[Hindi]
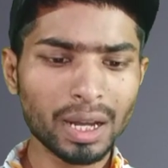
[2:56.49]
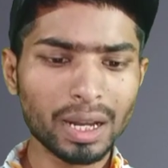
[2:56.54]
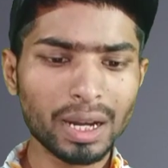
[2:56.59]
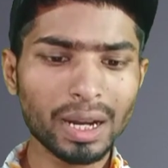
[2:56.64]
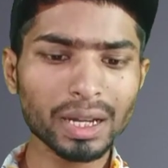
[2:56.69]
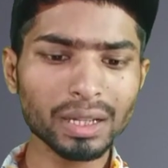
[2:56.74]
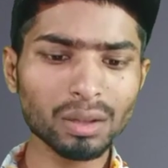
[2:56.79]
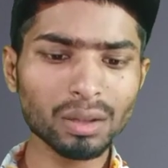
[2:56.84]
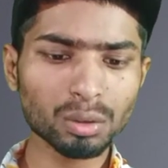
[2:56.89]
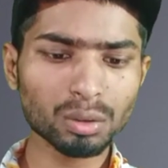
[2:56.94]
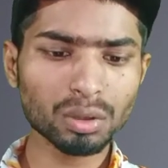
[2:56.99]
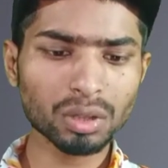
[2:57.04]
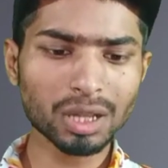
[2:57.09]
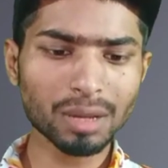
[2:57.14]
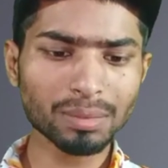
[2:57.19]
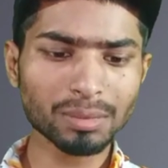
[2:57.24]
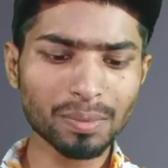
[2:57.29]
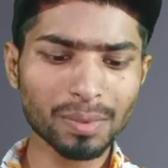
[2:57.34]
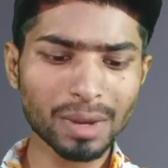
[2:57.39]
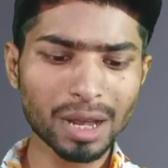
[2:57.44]
लेकिन दोस्तों
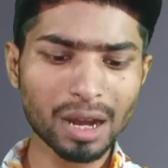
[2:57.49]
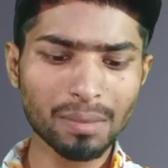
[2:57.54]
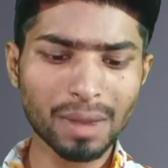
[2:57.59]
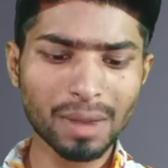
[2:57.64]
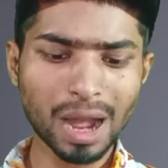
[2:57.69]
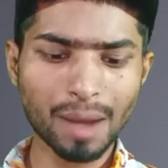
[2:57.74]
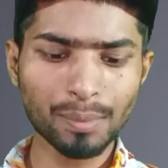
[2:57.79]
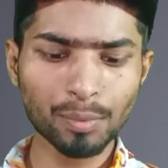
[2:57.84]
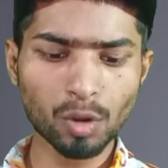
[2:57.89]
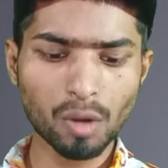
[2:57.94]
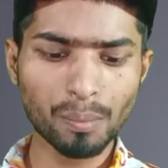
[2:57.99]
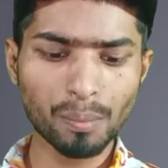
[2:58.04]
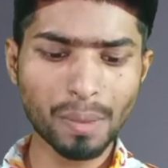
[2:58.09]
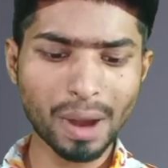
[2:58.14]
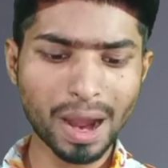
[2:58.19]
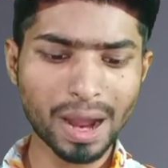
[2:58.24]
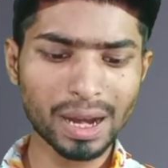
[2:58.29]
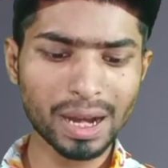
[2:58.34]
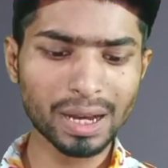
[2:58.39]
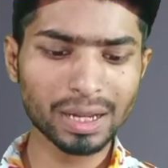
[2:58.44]
सबसे पहले मैं आपको
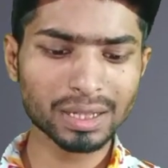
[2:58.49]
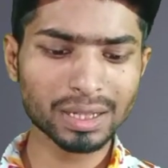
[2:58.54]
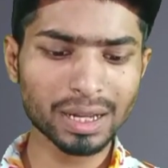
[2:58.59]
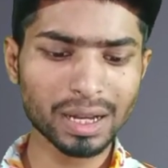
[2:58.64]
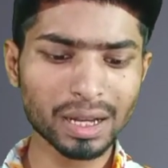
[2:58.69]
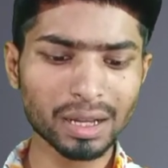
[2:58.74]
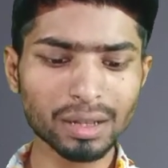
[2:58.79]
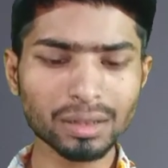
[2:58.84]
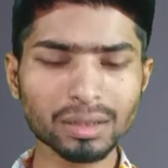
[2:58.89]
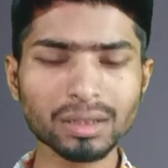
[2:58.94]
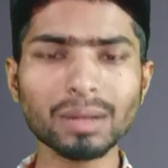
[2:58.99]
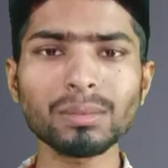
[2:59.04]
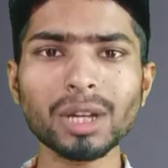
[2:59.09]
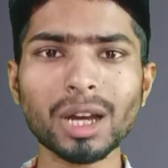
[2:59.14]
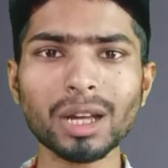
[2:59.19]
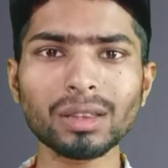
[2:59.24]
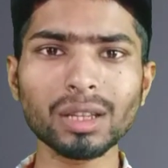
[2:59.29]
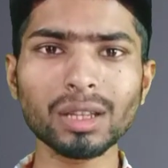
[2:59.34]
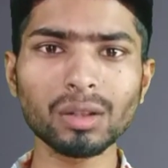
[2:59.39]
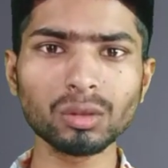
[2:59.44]
पहले से
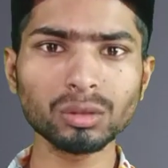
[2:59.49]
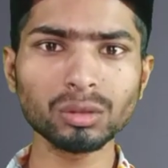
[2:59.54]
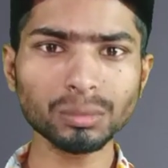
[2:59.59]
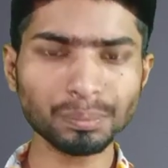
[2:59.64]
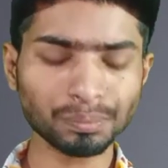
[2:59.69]
समझाता हूँ